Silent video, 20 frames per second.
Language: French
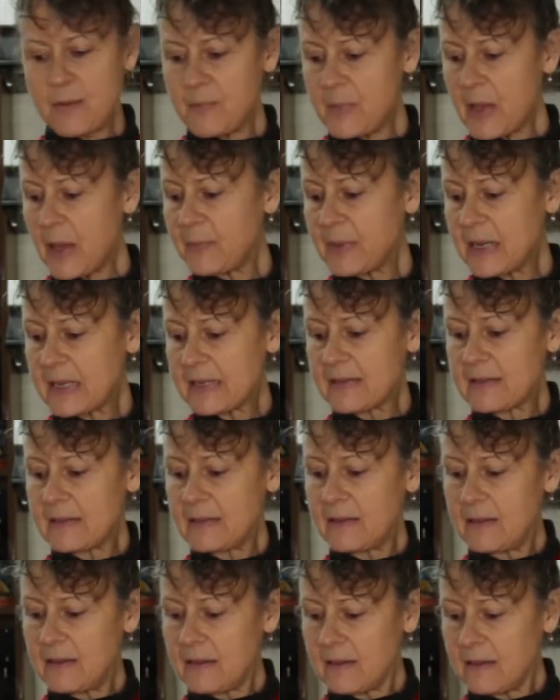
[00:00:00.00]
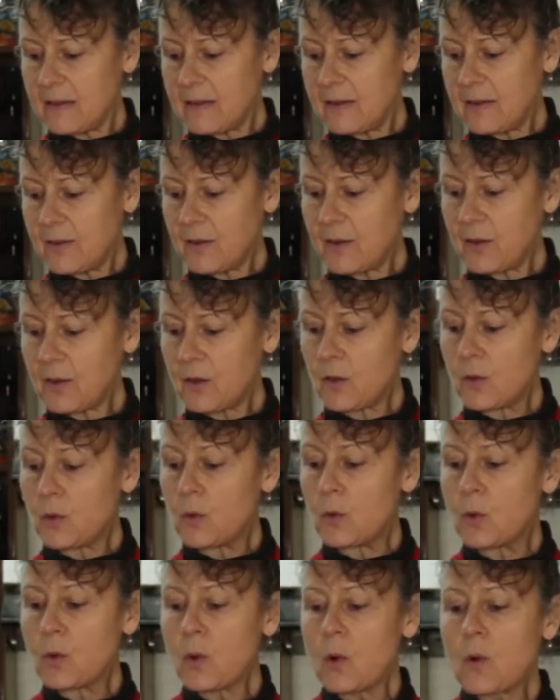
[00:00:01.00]
par placer
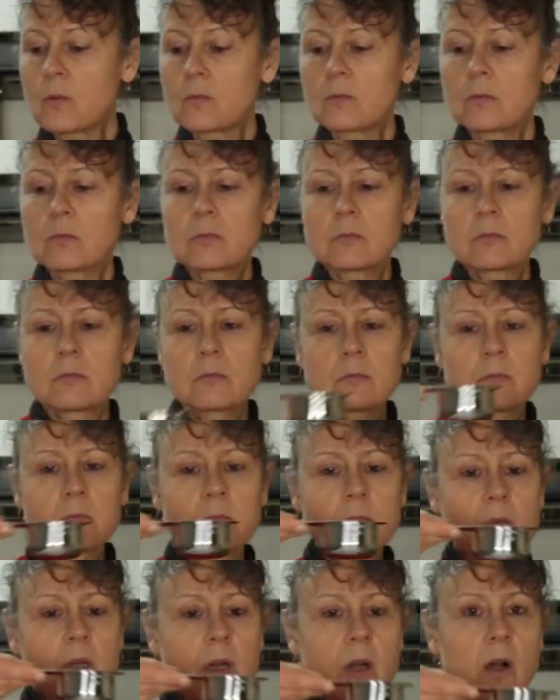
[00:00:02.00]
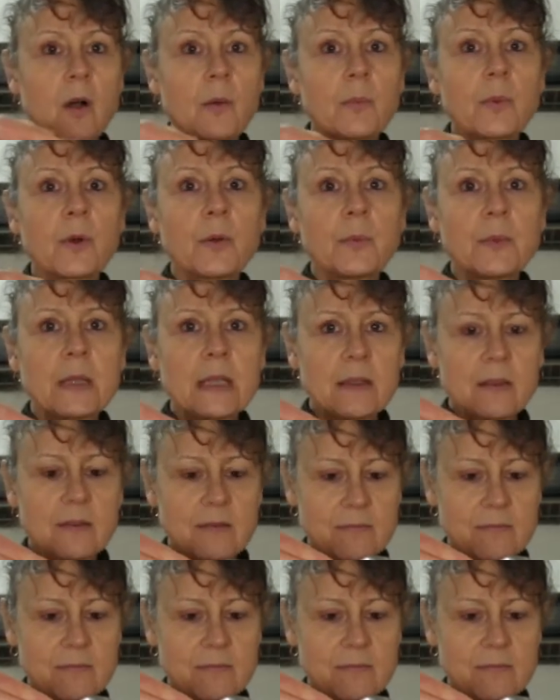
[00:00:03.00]
l'eau en premier.